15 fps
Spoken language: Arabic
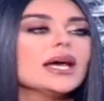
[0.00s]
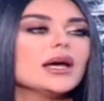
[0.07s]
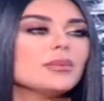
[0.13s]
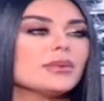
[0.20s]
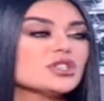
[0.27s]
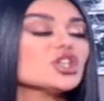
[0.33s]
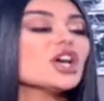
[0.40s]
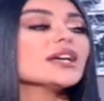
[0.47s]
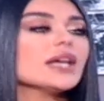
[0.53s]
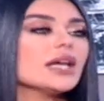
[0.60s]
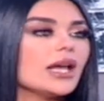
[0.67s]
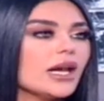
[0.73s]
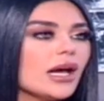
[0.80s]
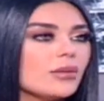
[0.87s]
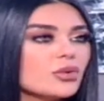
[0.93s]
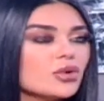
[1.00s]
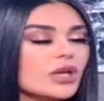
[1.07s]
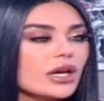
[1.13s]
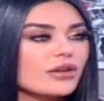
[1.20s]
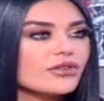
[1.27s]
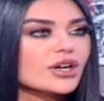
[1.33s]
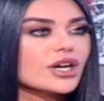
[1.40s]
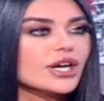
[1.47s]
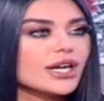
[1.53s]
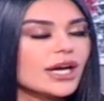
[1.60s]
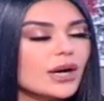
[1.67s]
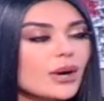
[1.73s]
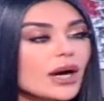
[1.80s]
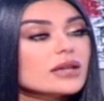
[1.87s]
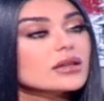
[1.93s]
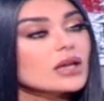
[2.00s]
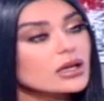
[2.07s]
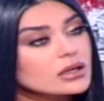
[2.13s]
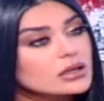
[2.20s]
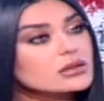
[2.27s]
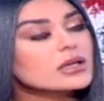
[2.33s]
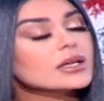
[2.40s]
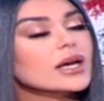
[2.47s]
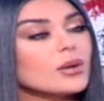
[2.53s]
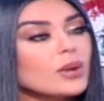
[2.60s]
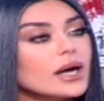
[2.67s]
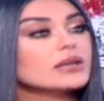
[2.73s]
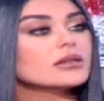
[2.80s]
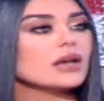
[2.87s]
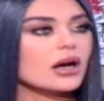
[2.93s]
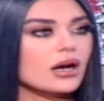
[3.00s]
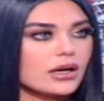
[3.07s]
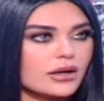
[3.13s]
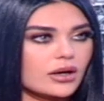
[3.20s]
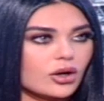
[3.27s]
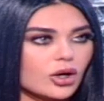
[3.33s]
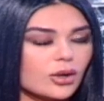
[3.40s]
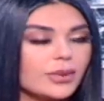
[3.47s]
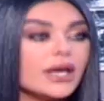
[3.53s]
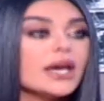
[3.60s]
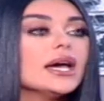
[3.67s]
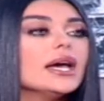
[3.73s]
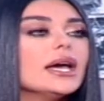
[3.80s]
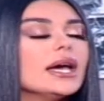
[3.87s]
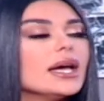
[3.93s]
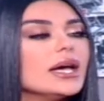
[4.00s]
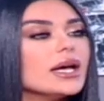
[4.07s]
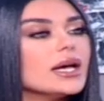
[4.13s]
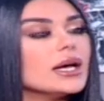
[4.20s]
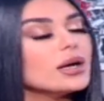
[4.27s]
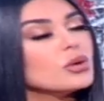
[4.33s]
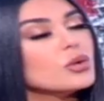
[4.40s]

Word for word: بمشاكل العمود الفقري او حتى القطني او حتى الرقبي آه،